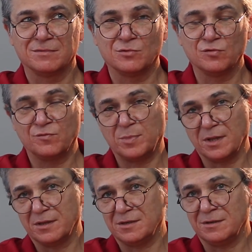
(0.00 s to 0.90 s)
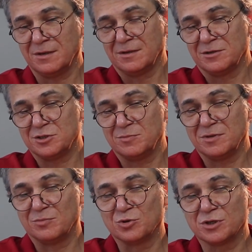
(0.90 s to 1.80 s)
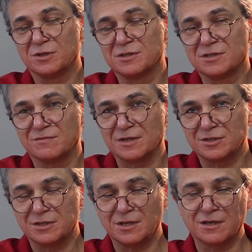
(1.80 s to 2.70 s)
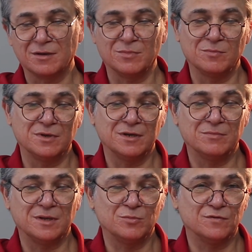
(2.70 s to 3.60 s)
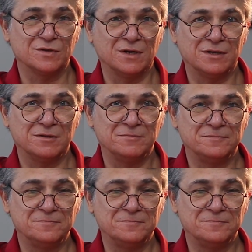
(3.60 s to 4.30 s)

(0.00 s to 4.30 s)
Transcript: он вполне себе может называться таким именем, на мой взгляд.